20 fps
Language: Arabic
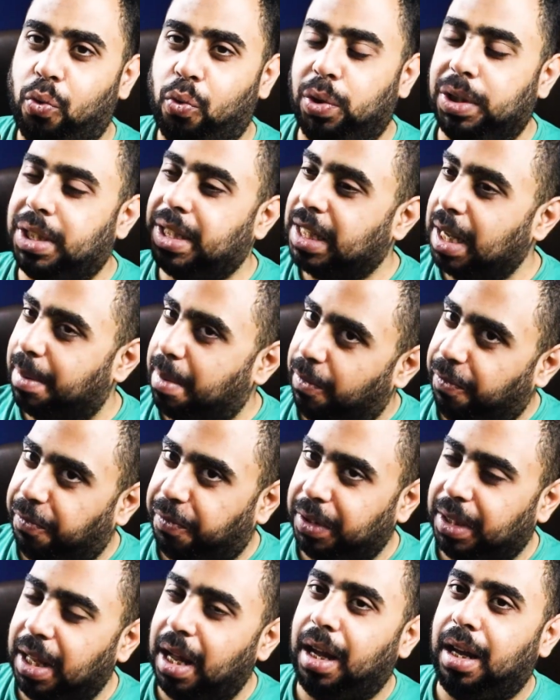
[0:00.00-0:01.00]
والسبب
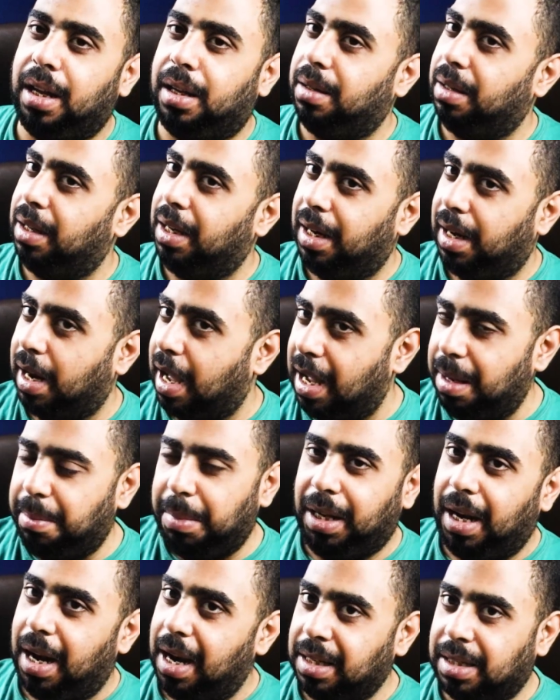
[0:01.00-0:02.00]
في ده
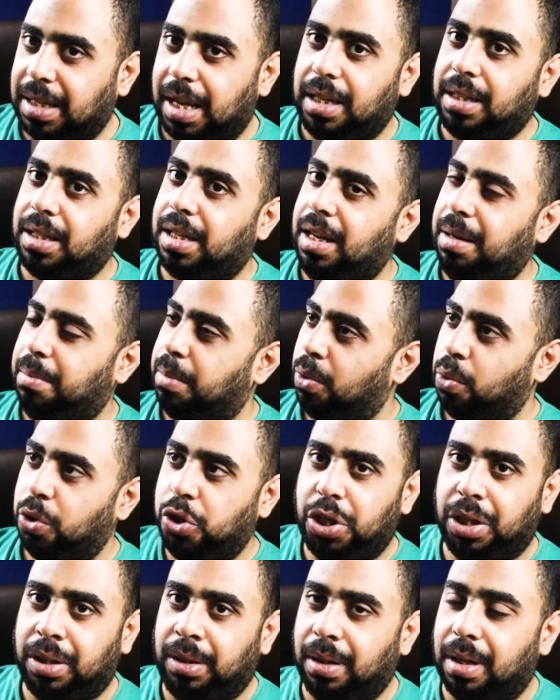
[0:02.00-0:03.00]
العامل الأساسي من
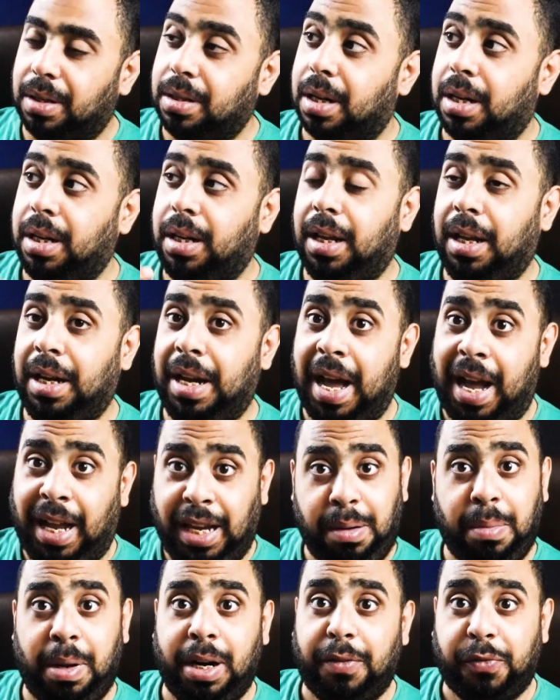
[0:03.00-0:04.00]
وجهة نظري
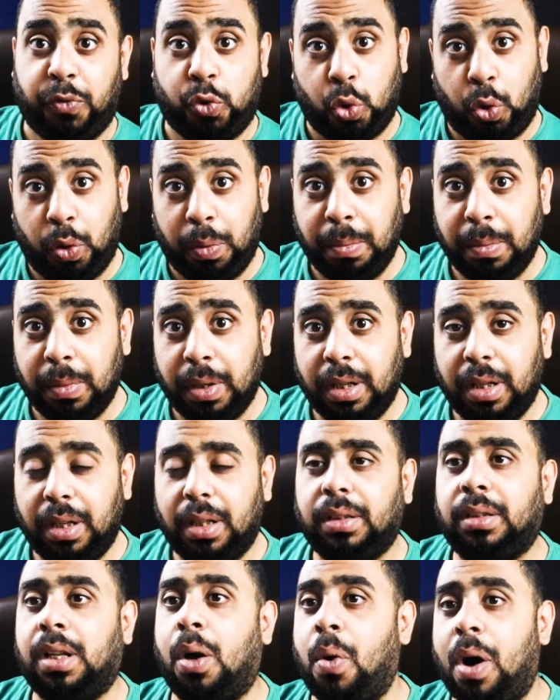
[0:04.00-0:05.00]
اللعيبة نفسهم
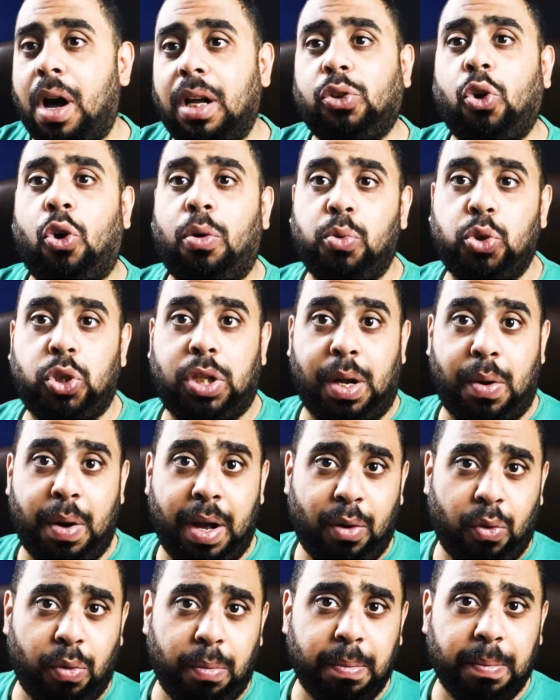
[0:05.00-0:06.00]
تواضع
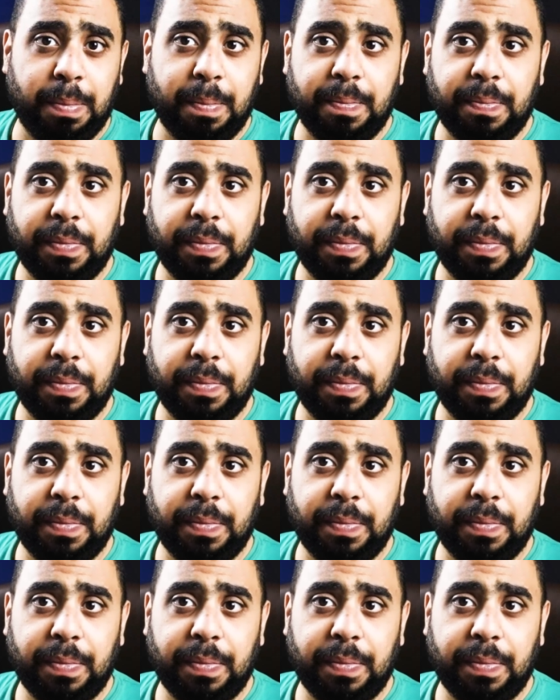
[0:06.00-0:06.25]
مستواهم